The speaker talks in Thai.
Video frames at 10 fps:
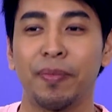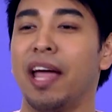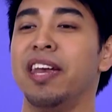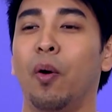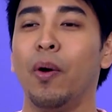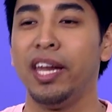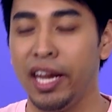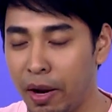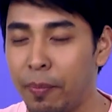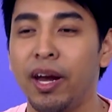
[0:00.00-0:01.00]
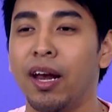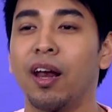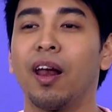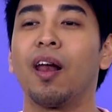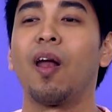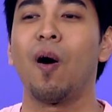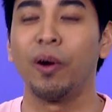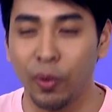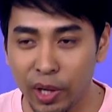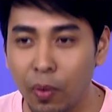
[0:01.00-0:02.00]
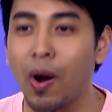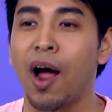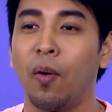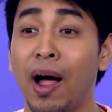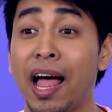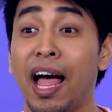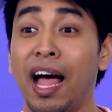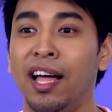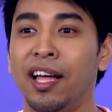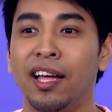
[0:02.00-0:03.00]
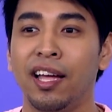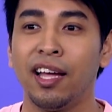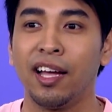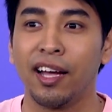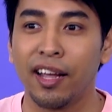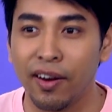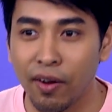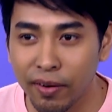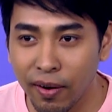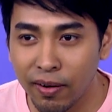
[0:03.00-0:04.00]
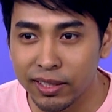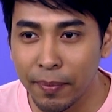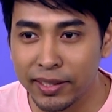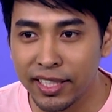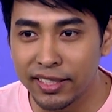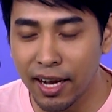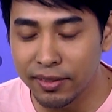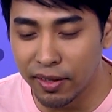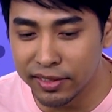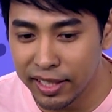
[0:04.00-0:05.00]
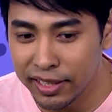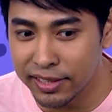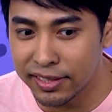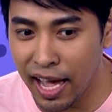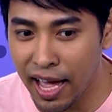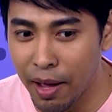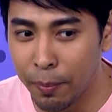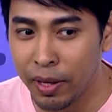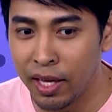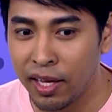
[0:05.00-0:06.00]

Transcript: งั้นเดี๋ยววันนี้เดี๋ยวมันลองดูดีกว่าว่า น้องๆ สมาชิกชาวสอนศิลป์จะมี